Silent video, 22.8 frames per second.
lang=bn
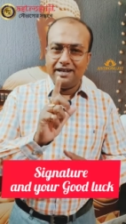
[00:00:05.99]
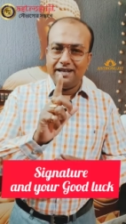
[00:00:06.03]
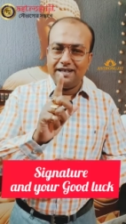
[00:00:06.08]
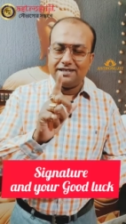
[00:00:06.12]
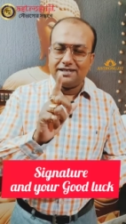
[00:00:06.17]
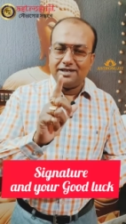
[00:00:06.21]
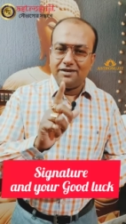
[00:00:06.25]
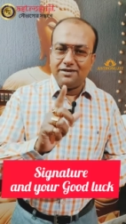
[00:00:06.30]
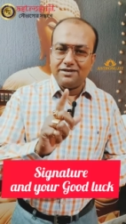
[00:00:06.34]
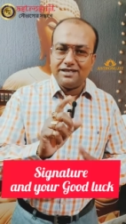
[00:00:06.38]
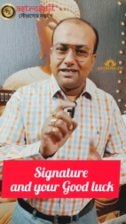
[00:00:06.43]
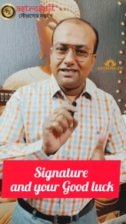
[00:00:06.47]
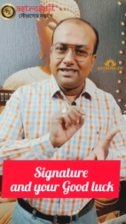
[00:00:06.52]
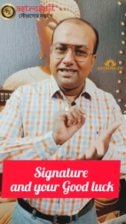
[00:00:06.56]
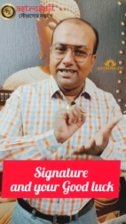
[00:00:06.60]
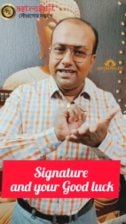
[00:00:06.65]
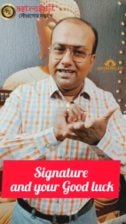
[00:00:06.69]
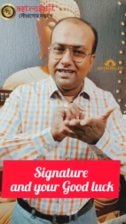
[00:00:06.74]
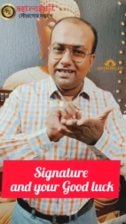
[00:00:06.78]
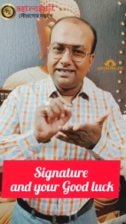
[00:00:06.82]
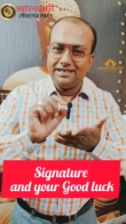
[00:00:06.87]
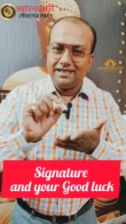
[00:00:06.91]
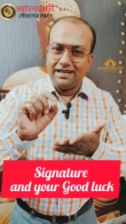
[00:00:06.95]
রিলসটা হচ্ছে
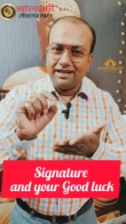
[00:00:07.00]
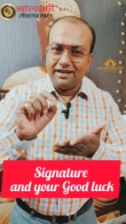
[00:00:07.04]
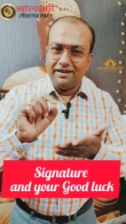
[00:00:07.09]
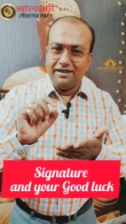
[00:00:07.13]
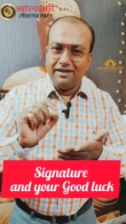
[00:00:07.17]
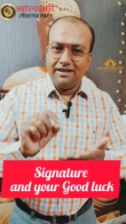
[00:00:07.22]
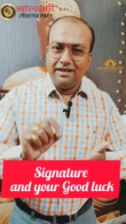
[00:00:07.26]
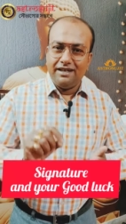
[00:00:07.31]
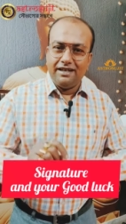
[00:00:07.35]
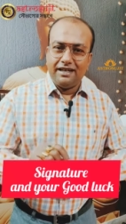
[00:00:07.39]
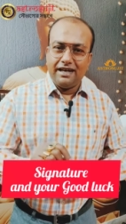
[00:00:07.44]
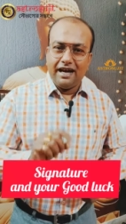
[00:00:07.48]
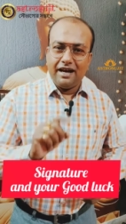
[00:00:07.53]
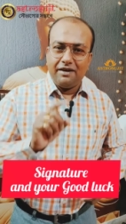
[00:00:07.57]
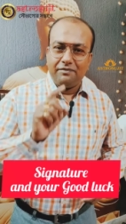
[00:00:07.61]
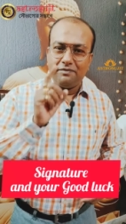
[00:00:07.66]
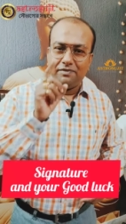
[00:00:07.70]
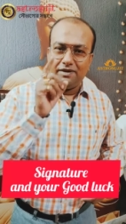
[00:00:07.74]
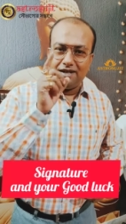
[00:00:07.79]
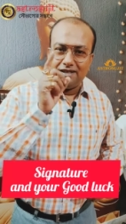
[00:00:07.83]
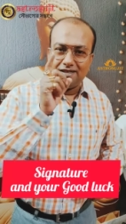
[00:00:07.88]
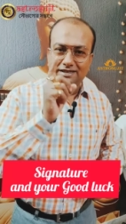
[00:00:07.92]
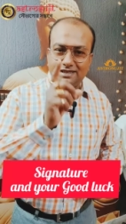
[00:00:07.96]
সিগনেচার
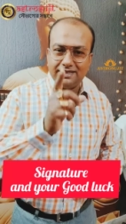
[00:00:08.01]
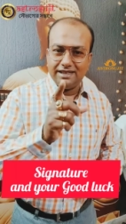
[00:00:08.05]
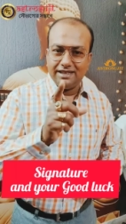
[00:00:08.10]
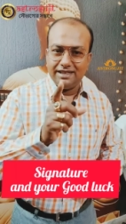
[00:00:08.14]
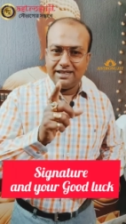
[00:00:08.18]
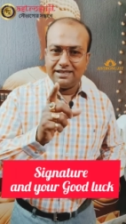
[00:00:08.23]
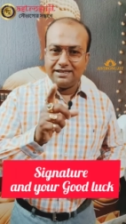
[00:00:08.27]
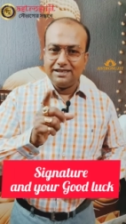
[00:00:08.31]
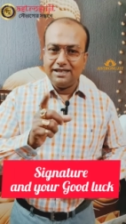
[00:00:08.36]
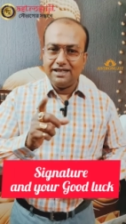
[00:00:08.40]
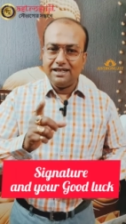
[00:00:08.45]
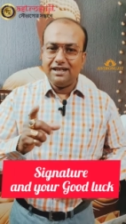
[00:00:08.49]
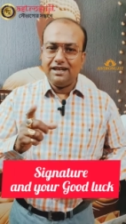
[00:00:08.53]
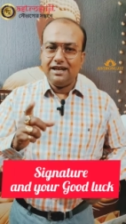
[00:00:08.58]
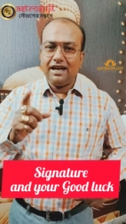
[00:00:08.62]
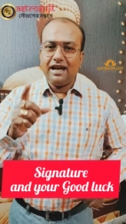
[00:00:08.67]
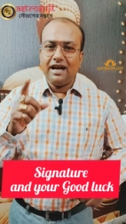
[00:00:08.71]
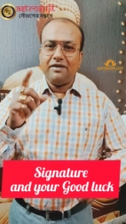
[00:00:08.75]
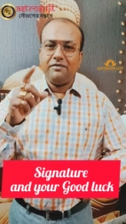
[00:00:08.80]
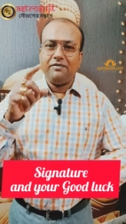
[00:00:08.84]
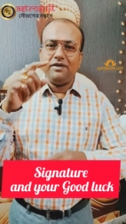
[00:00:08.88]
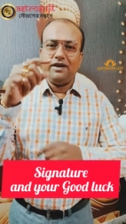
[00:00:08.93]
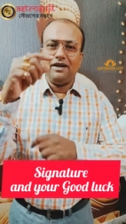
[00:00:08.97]
আপনার সিগনেচার
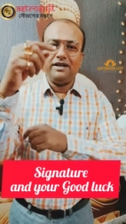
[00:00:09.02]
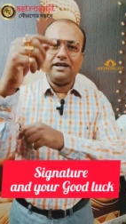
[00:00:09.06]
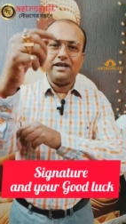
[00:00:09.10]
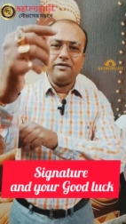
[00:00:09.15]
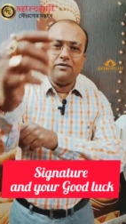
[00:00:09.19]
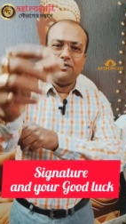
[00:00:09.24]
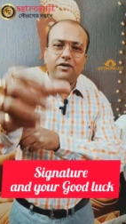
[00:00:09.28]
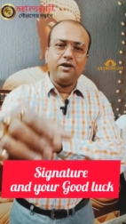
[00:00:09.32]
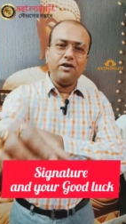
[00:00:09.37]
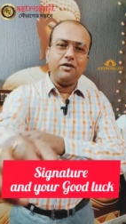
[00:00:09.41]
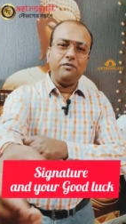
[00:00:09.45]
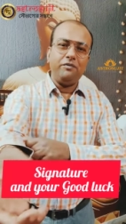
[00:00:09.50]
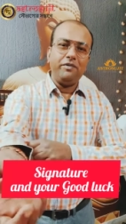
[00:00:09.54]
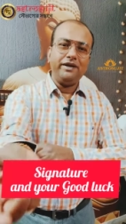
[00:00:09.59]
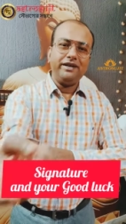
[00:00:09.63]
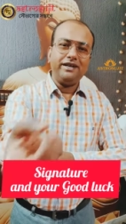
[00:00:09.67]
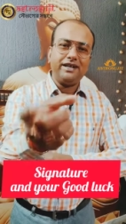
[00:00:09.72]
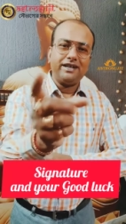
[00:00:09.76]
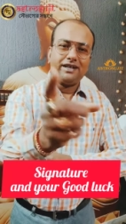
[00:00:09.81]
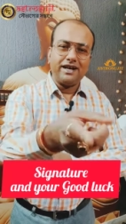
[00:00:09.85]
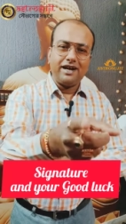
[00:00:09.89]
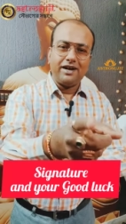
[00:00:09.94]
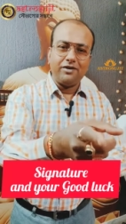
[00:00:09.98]
আপনার
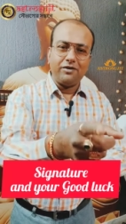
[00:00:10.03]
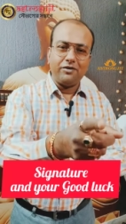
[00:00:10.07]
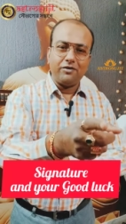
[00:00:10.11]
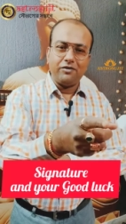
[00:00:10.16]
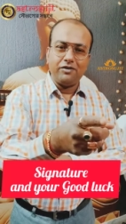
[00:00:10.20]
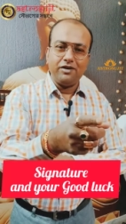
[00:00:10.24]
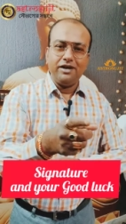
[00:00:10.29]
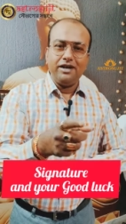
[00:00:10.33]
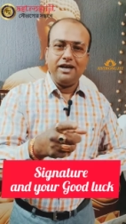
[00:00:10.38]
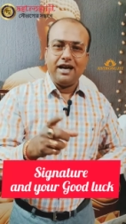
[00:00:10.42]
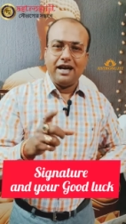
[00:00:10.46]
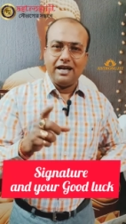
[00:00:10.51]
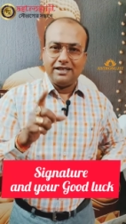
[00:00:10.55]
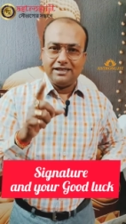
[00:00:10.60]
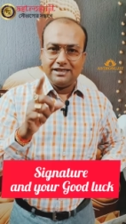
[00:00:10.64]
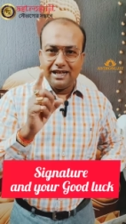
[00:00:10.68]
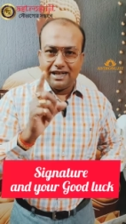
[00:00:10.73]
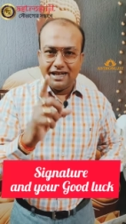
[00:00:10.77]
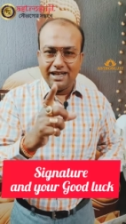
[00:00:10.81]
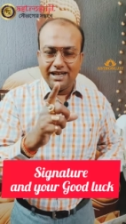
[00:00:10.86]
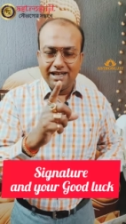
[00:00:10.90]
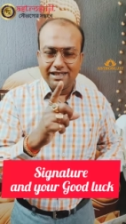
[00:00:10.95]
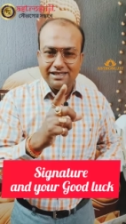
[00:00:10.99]
ডেভেলপমেন্টের কারণ
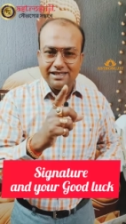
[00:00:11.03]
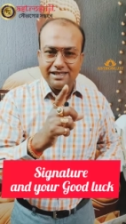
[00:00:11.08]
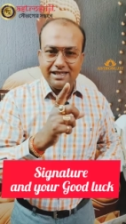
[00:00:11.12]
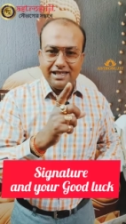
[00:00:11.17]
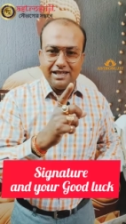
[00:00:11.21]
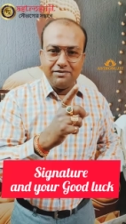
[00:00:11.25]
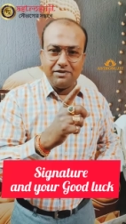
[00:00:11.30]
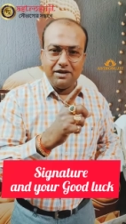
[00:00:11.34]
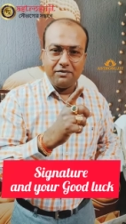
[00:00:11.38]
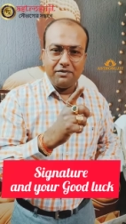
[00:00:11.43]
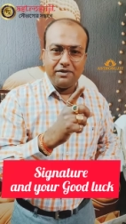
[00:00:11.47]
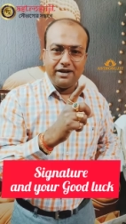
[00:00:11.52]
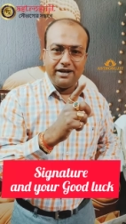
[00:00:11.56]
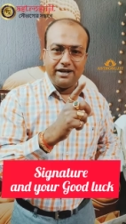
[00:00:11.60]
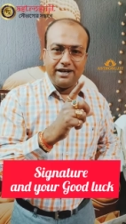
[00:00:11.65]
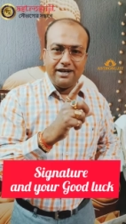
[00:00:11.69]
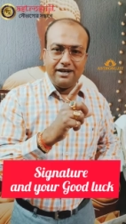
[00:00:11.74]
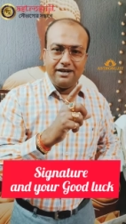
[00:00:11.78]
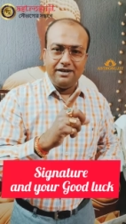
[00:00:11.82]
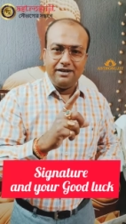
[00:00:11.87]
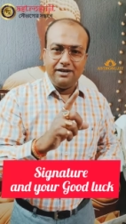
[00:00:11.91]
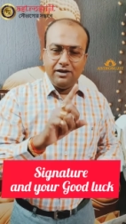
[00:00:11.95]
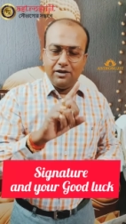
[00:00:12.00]
জানা আছে কি ব্যাপার
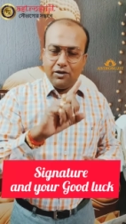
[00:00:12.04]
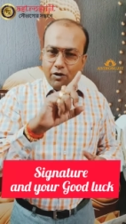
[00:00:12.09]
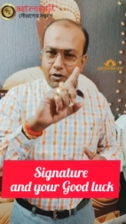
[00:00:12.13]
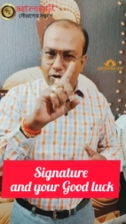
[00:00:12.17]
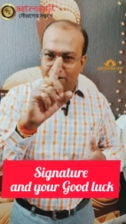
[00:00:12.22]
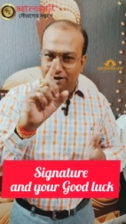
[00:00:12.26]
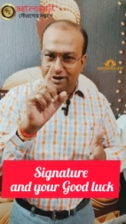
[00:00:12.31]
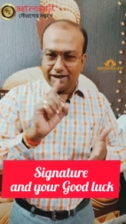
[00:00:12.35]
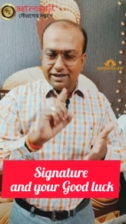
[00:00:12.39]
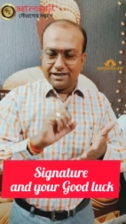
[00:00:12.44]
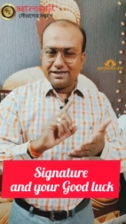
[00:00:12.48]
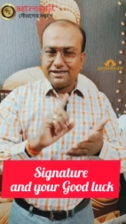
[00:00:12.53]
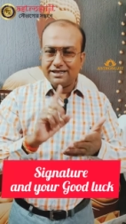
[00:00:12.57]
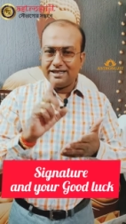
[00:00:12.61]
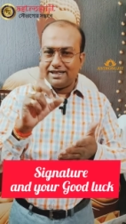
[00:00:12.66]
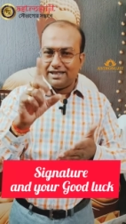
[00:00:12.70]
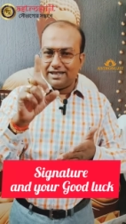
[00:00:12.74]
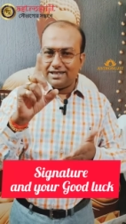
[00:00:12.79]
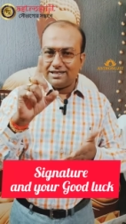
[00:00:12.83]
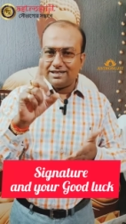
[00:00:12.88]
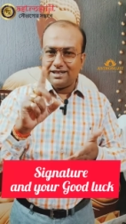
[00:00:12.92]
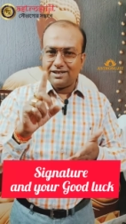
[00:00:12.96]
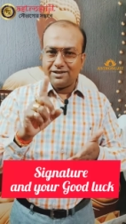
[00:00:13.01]
এটা অনেকে
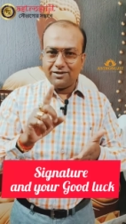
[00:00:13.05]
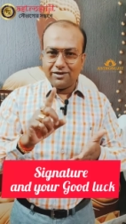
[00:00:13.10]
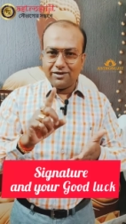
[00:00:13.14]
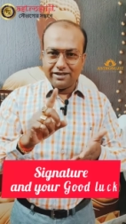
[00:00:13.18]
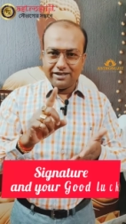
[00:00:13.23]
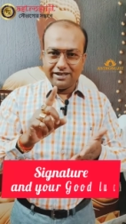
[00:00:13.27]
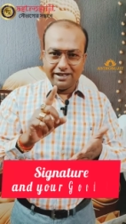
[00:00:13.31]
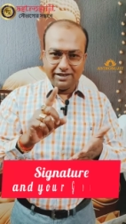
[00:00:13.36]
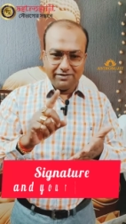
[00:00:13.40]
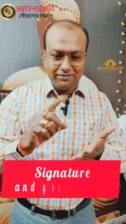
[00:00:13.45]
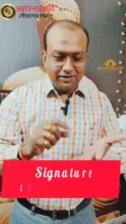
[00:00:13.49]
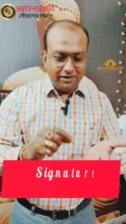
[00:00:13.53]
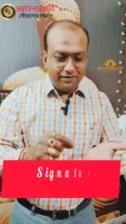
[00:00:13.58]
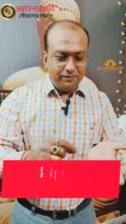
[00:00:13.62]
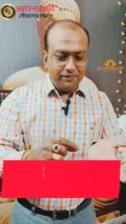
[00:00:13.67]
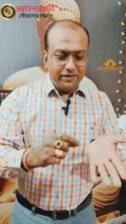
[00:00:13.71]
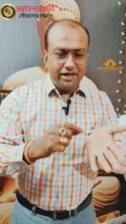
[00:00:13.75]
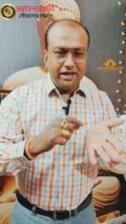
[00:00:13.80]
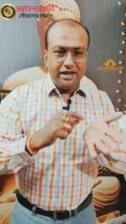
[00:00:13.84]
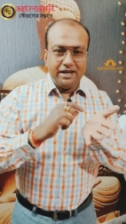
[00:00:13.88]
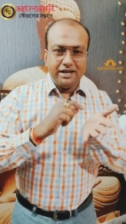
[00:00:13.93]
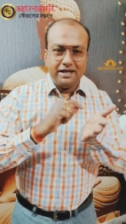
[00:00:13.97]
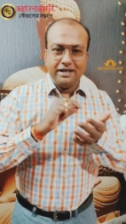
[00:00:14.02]
সিগনেচার করে দেখবেন
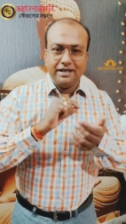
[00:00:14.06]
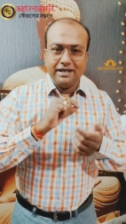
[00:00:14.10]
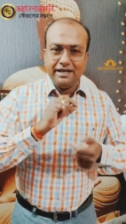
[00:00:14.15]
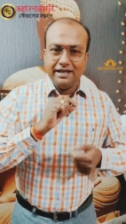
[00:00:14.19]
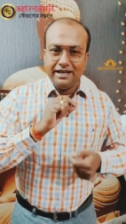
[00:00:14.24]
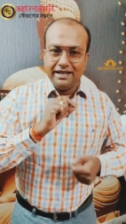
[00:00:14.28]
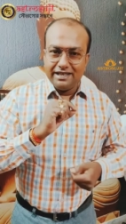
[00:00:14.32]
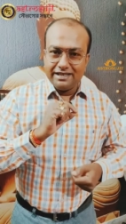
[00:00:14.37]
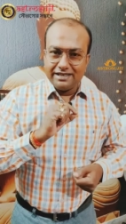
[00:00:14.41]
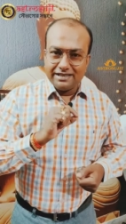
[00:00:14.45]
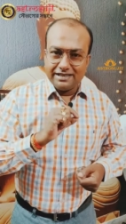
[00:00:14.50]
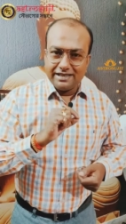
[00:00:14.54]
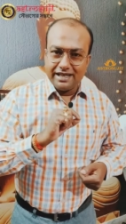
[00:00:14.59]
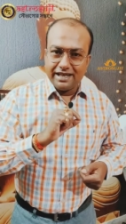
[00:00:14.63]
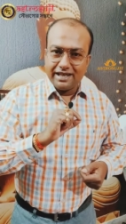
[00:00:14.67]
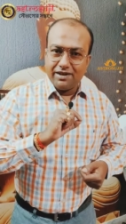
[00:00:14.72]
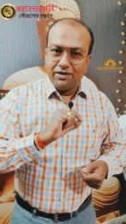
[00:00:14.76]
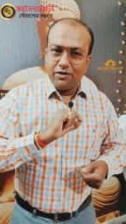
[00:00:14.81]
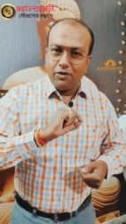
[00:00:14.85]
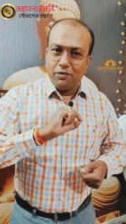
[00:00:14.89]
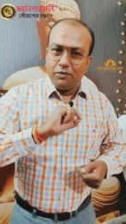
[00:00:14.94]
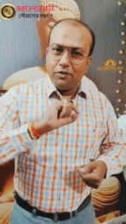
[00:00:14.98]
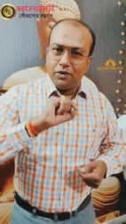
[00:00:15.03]
নিচ
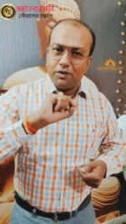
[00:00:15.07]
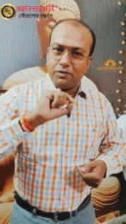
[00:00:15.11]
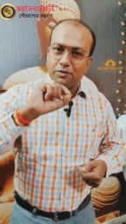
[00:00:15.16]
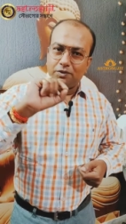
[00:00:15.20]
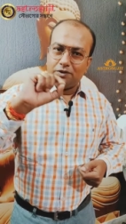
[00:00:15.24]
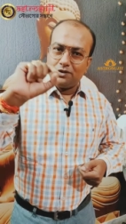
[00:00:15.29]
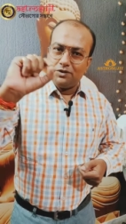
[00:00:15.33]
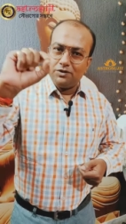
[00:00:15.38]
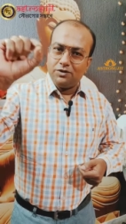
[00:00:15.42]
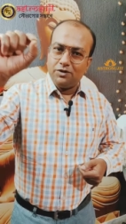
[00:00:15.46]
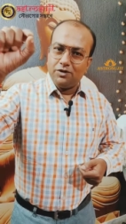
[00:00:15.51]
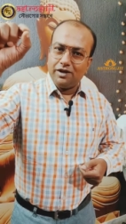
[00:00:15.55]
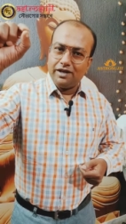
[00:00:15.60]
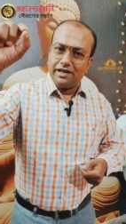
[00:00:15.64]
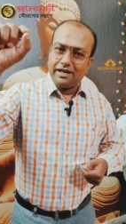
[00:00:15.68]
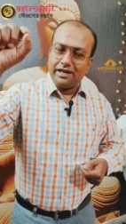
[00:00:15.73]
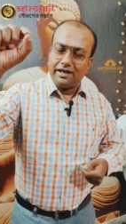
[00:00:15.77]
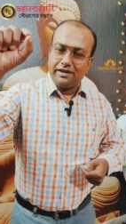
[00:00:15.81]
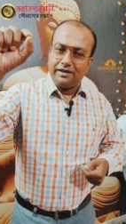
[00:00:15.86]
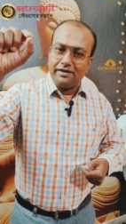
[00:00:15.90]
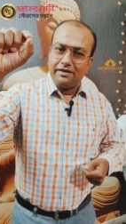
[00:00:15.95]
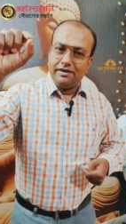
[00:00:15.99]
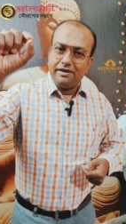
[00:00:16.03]
থেকে ওপর পর্যন্ত
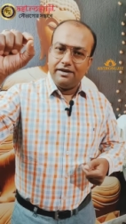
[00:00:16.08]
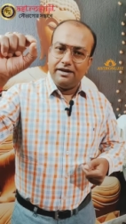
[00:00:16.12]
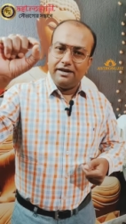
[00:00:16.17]
লেখে